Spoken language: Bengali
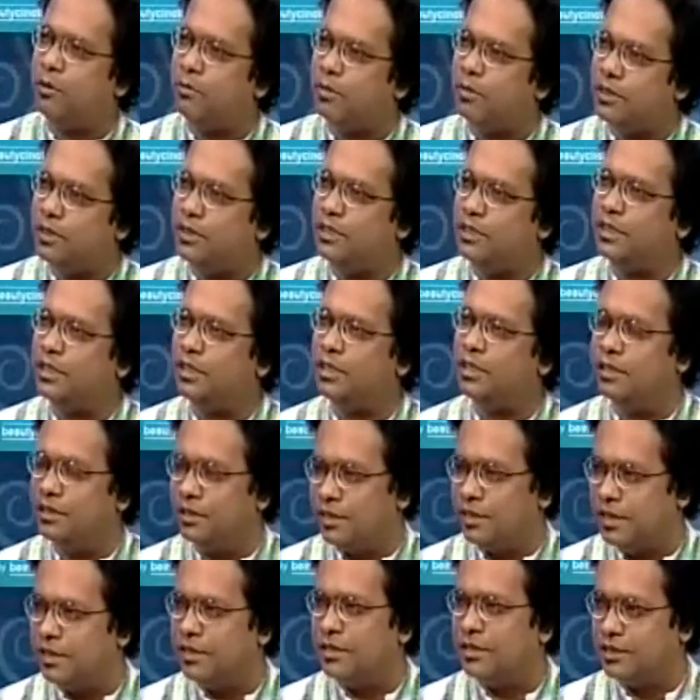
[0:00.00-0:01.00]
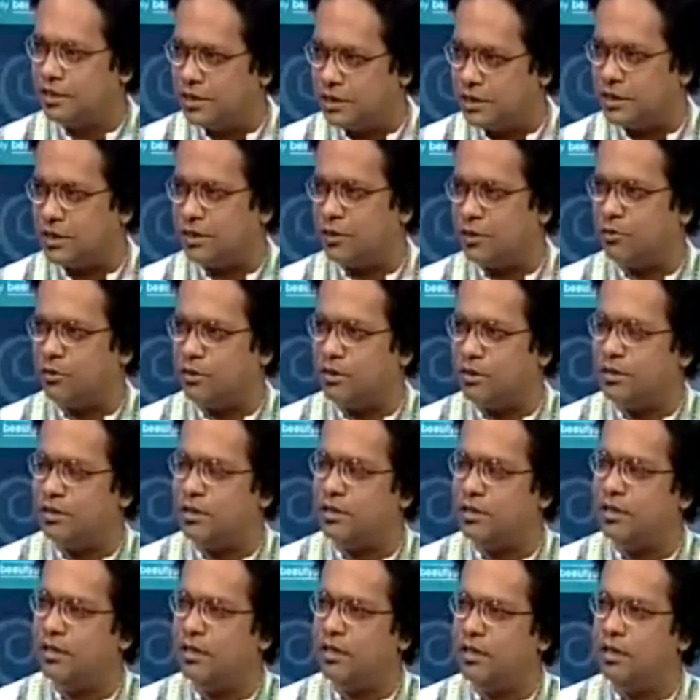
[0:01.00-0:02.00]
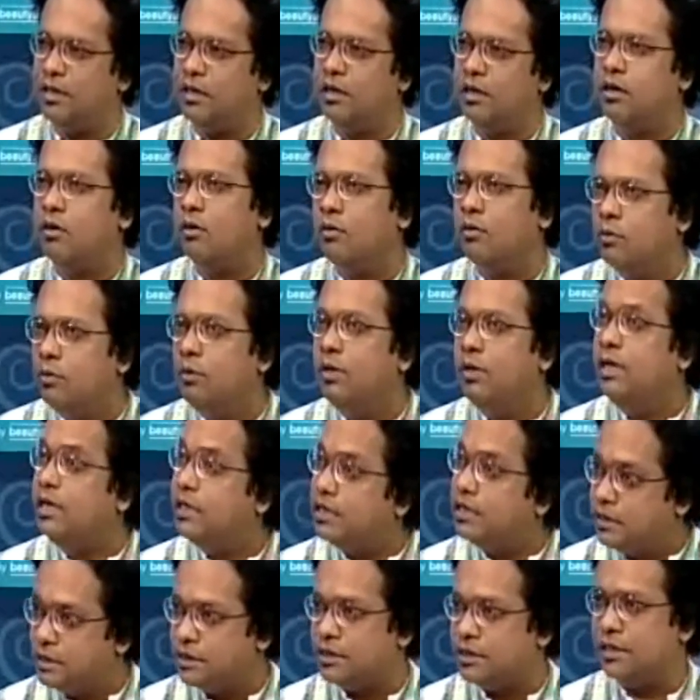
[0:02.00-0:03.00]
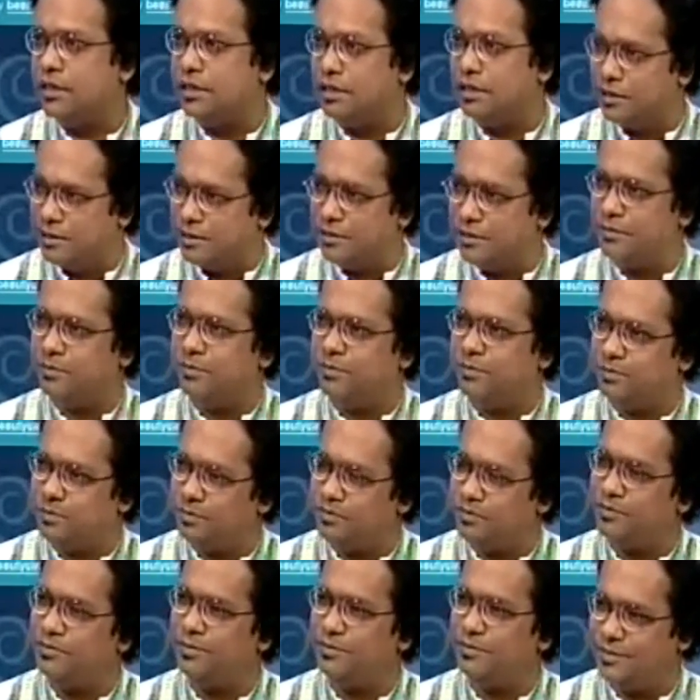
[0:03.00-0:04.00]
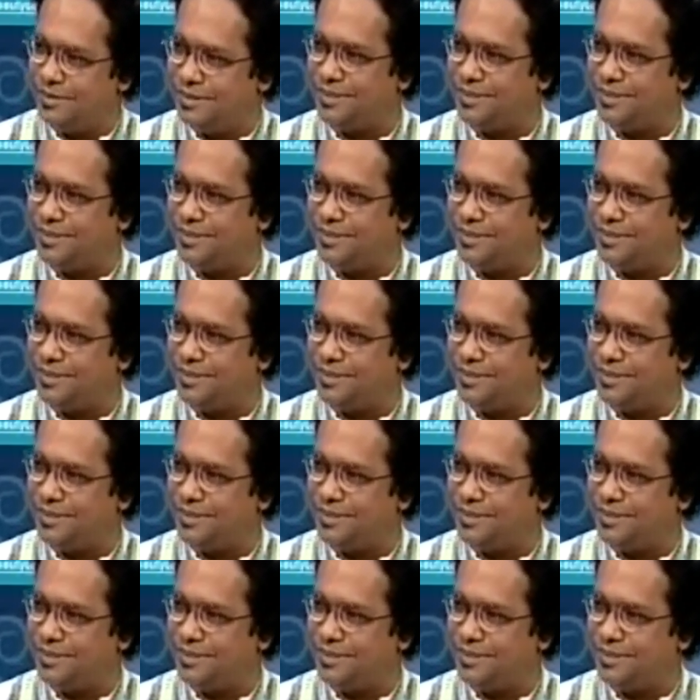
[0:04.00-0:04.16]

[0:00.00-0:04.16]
পোশাকটাও আমরা শীতে নিয়ে আসার চেষ্টা করেছি হুডি এসছে ও